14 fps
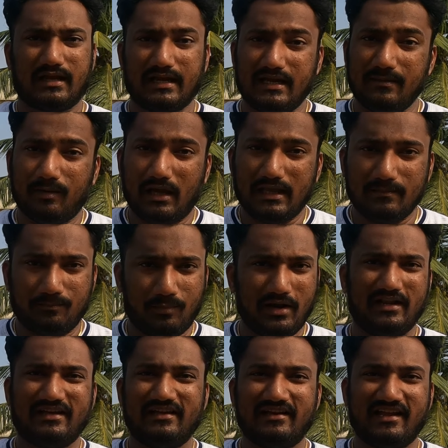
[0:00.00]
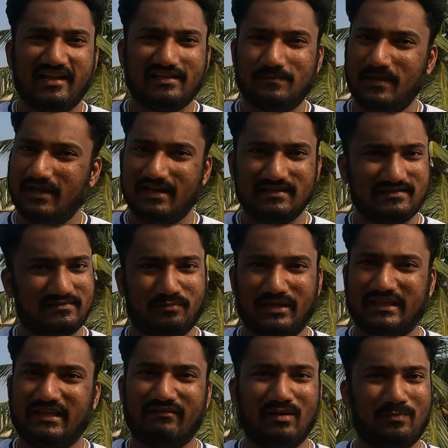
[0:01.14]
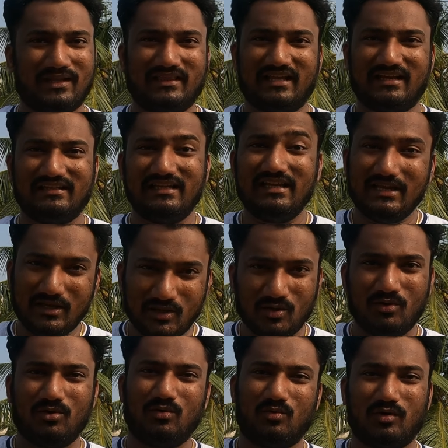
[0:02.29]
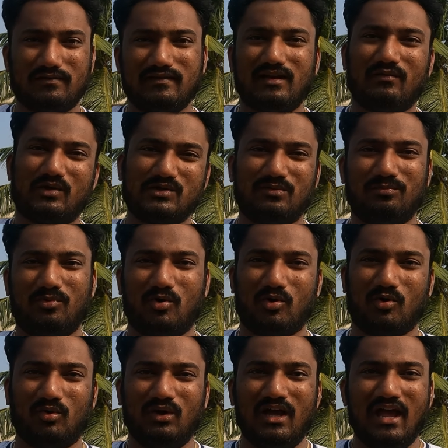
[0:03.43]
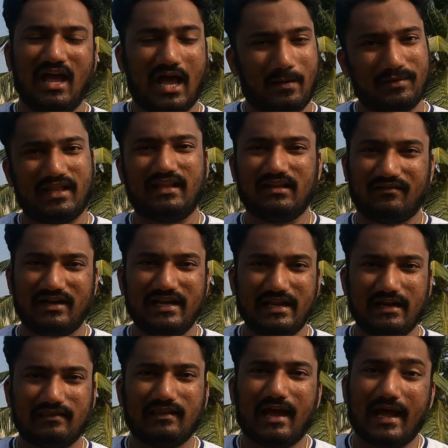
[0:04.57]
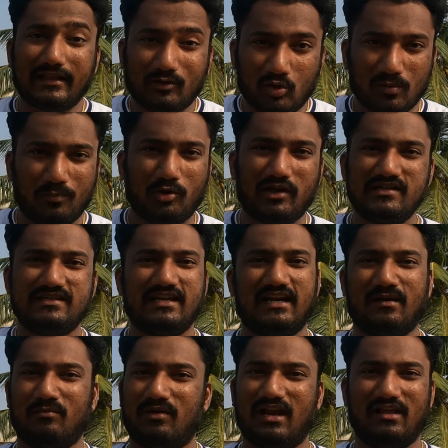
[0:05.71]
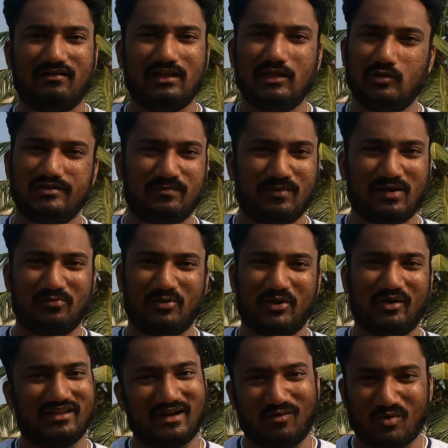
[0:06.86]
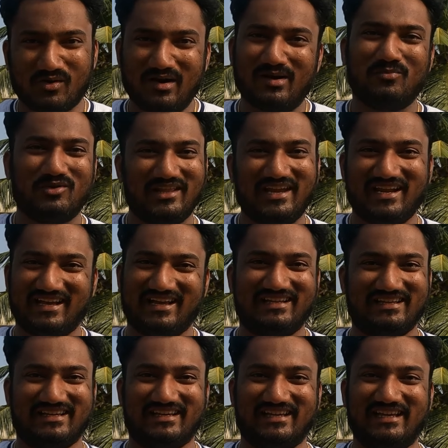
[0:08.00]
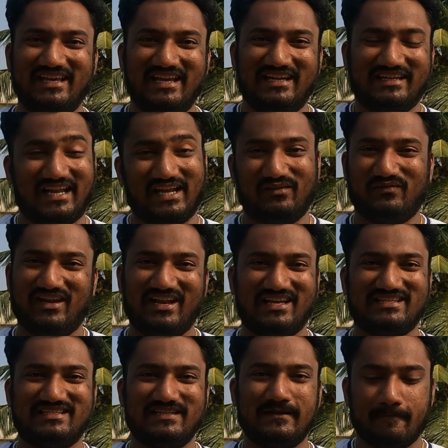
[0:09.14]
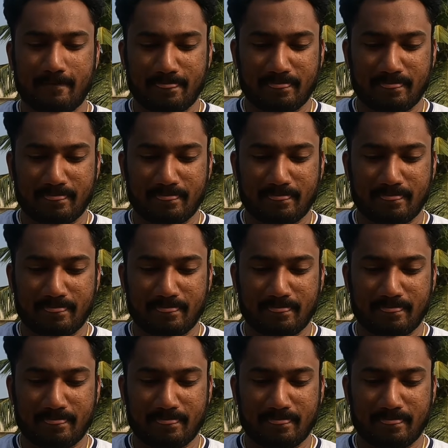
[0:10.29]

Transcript: கண்டிப்பாக இப்போ எனக்கு இருக்க எக்ஸ்பீரியன்ஸ் பத்தவே பத்தாது இன்னும் ஒரு சில வருஷம் போகணும் அப்போ தான் அந்த வண்டி எடுத்தால் அதோட பொட்டன்ஷியலை நம்மளால் வந்து யூஸ் பண்ண முடியும் அதை நான் உட்காரும் போதே எனக்கு அது நல்லா ஃபீல் ஆச்சு